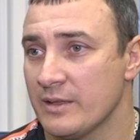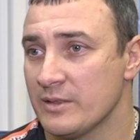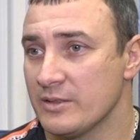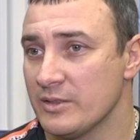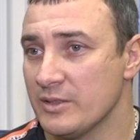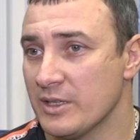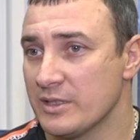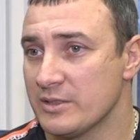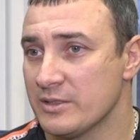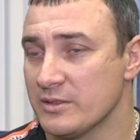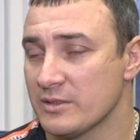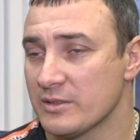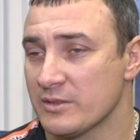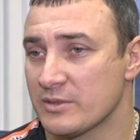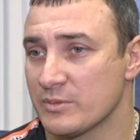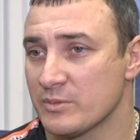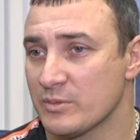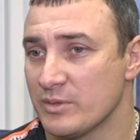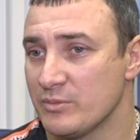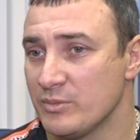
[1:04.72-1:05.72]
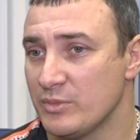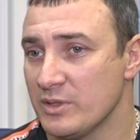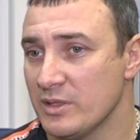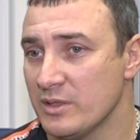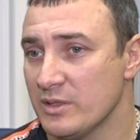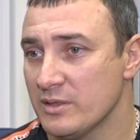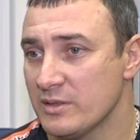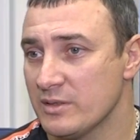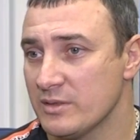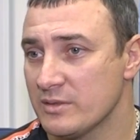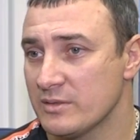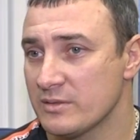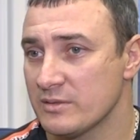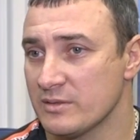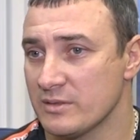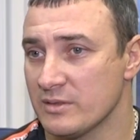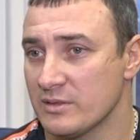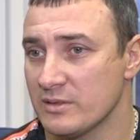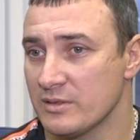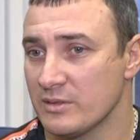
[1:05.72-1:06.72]
И один автомобиль
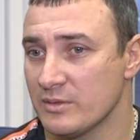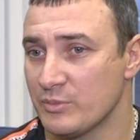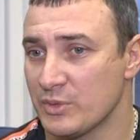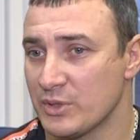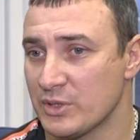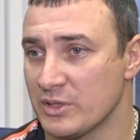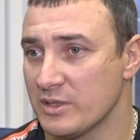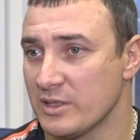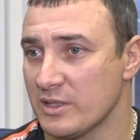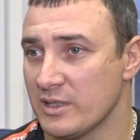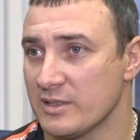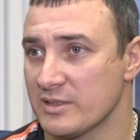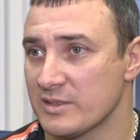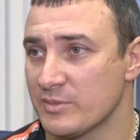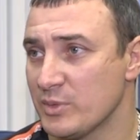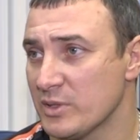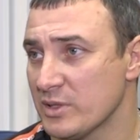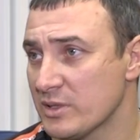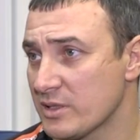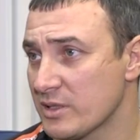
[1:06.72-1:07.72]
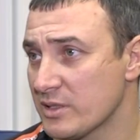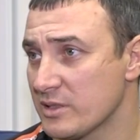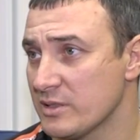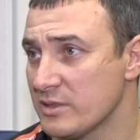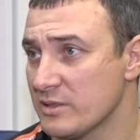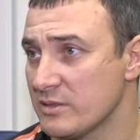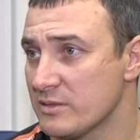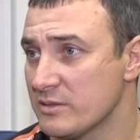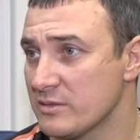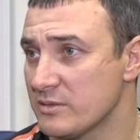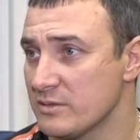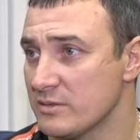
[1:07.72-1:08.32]
а, передали с Белграда